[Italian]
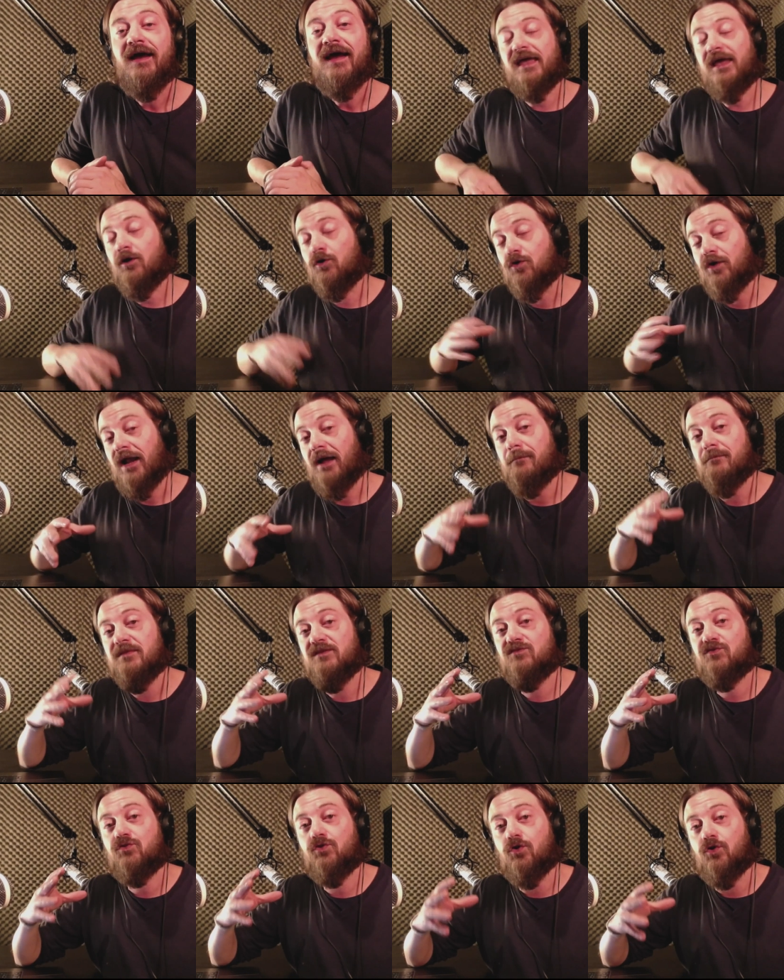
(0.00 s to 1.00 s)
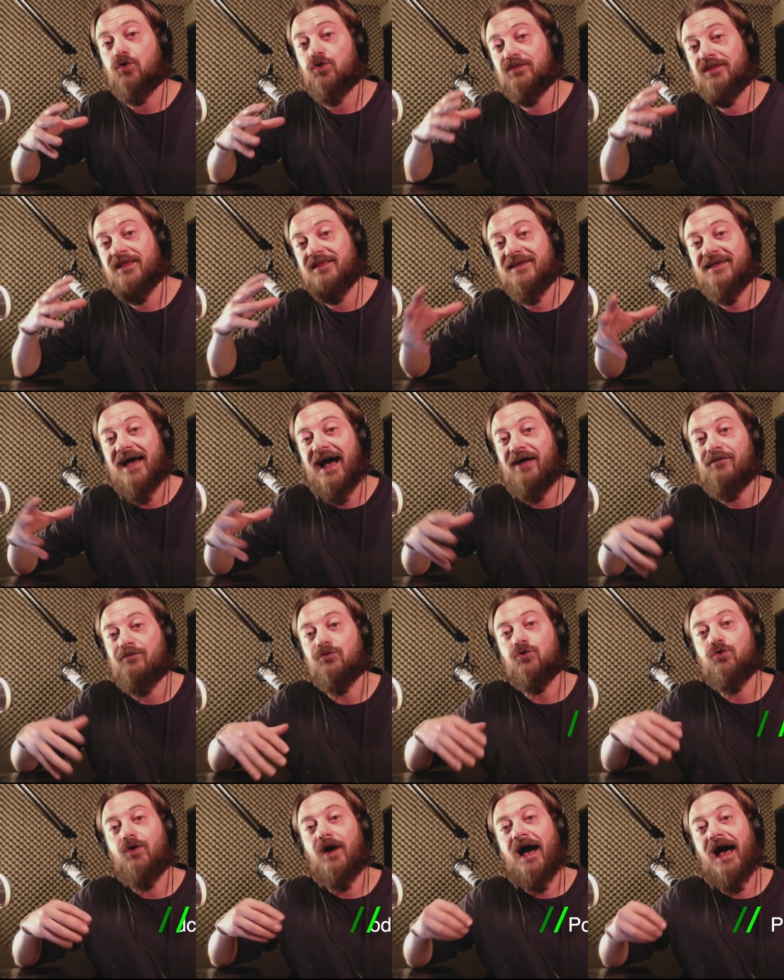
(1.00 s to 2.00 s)
e ora mi sto
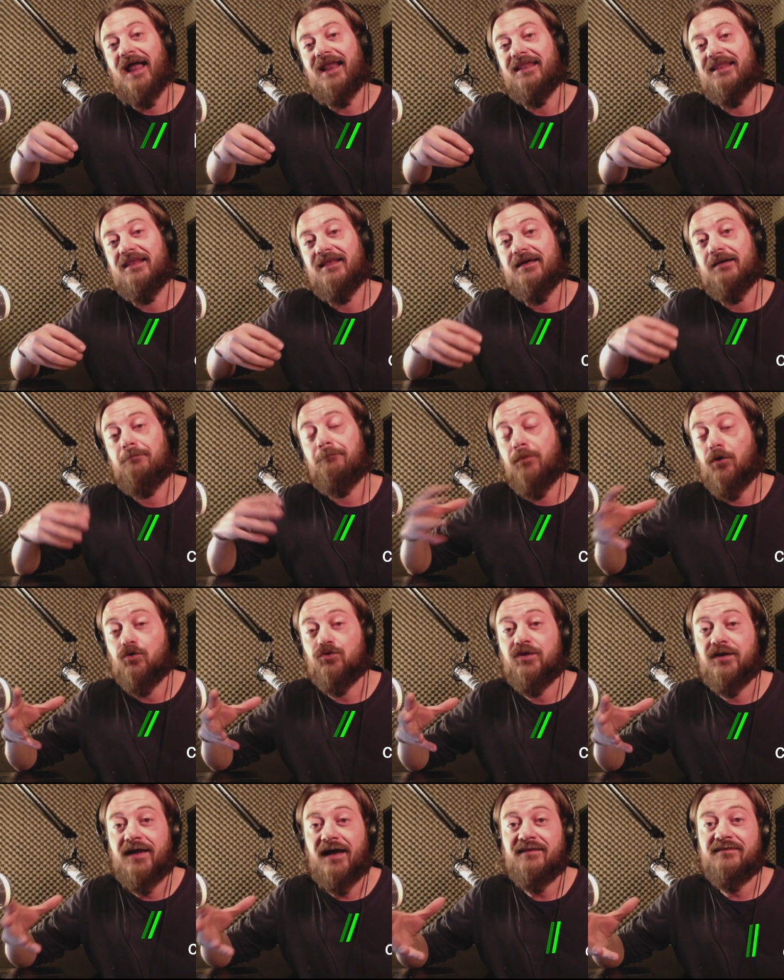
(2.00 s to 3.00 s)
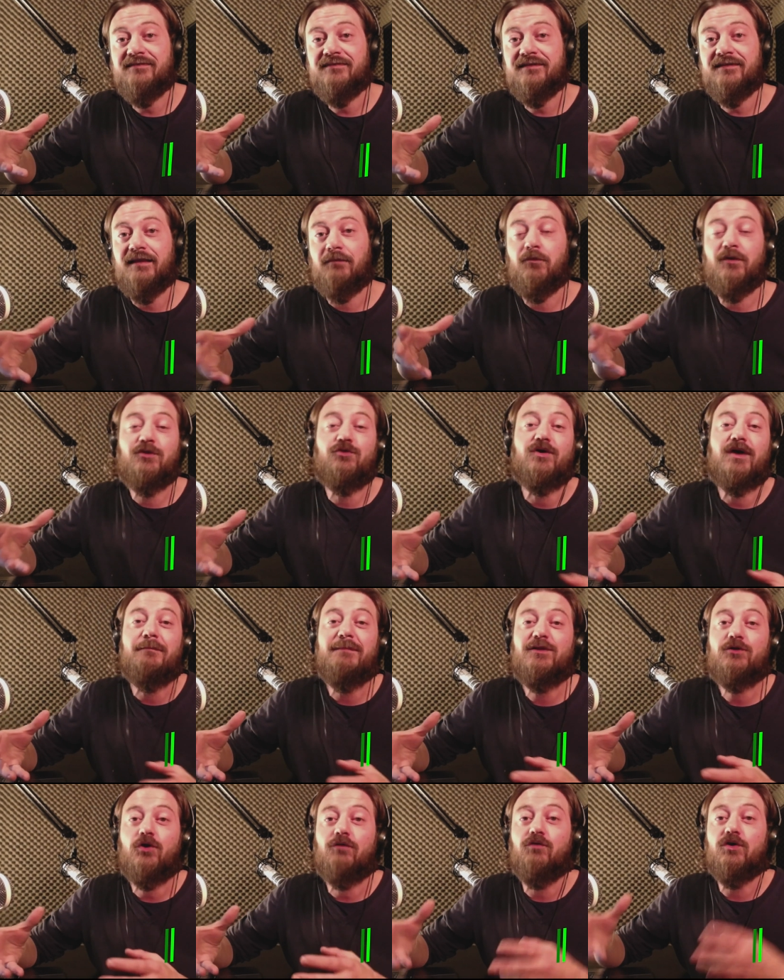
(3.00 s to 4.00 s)
dedicando al podcast dal momento che
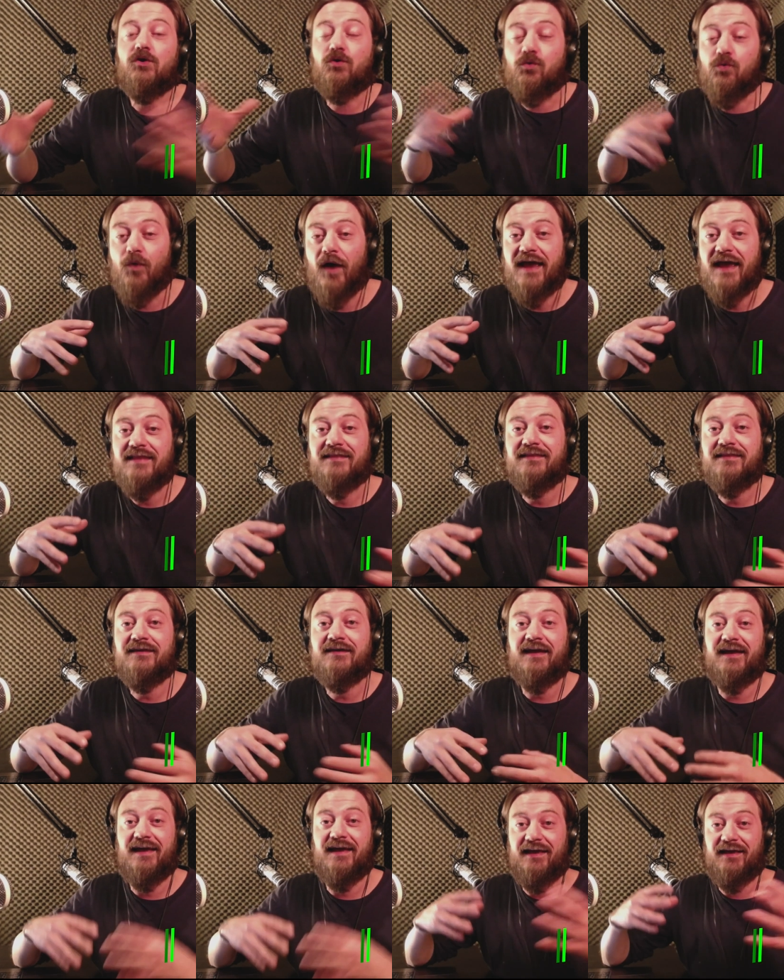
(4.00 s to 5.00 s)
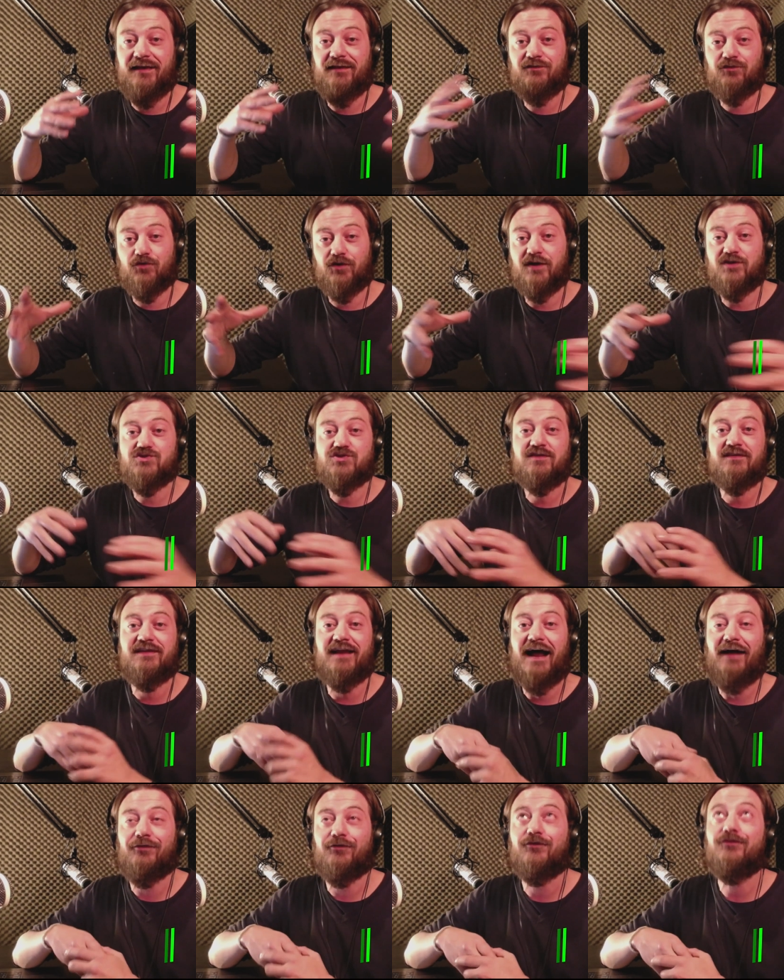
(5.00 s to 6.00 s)
mi trovo in Kuwait e sto
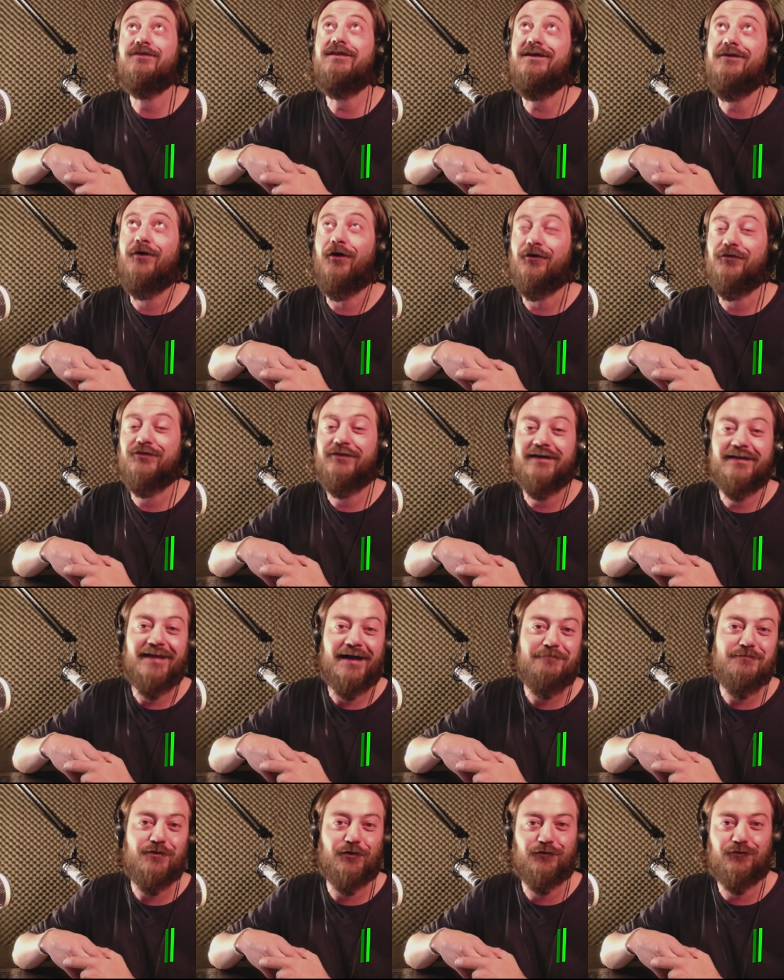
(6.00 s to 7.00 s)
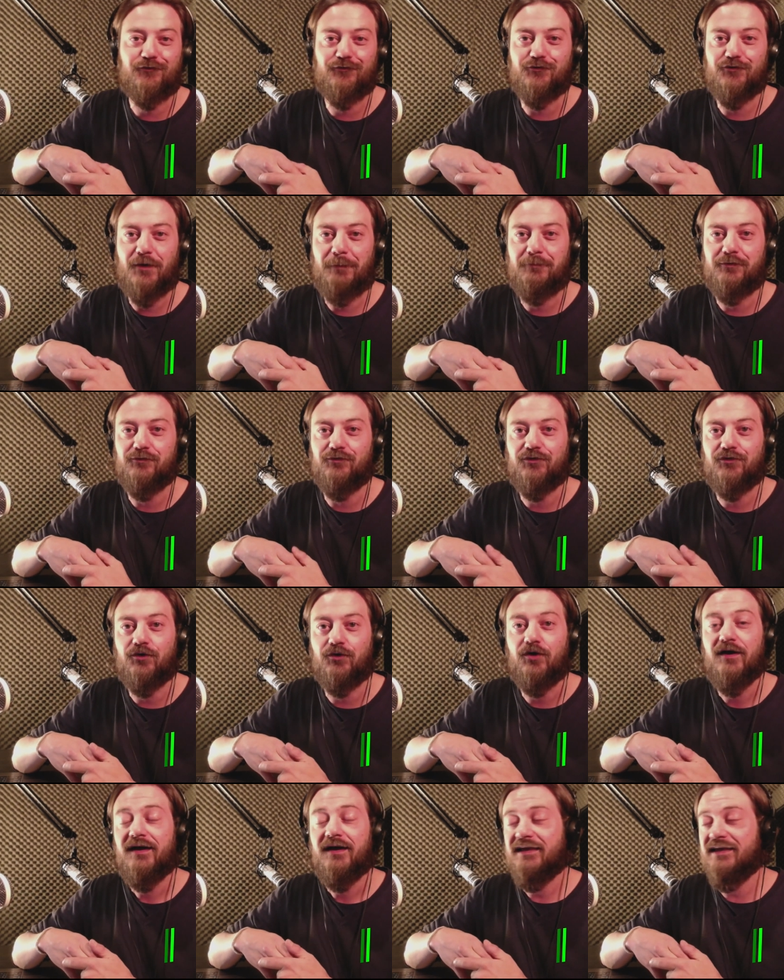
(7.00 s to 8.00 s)
registrando di notte dal mio studio
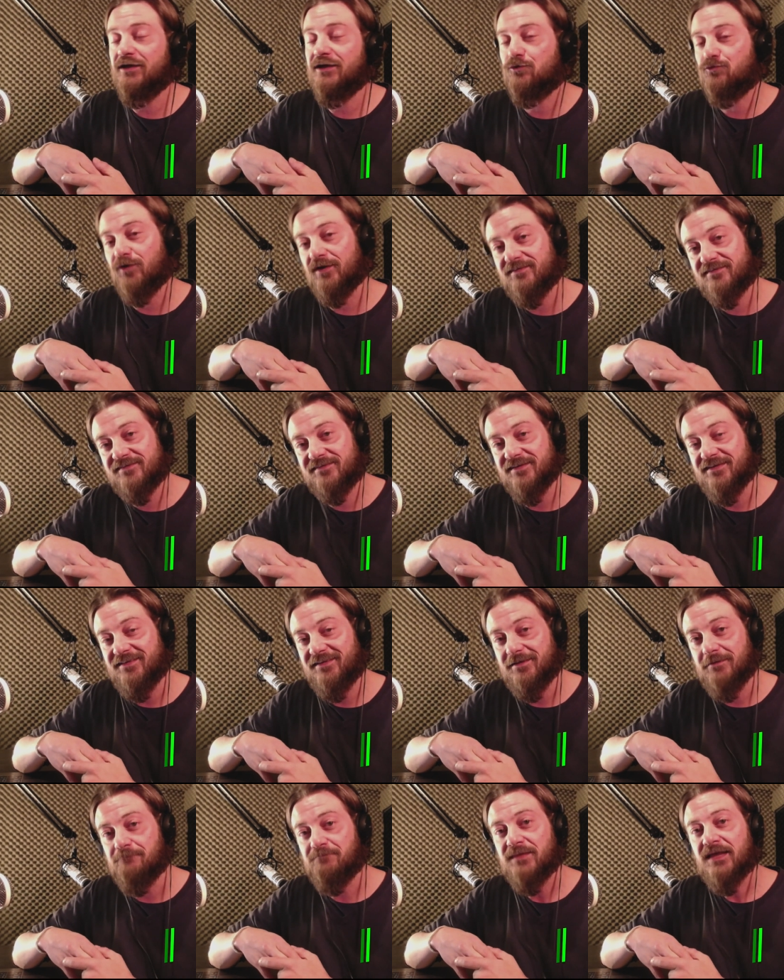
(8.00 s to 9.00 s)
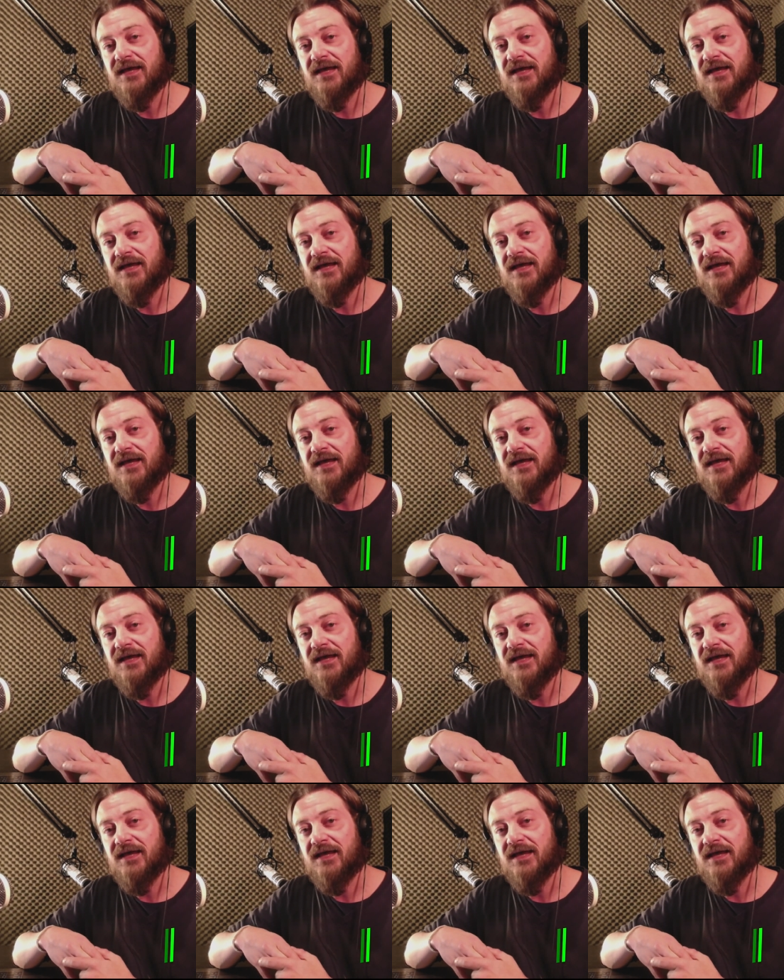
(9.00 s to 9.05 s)
appunto in Kuwait City.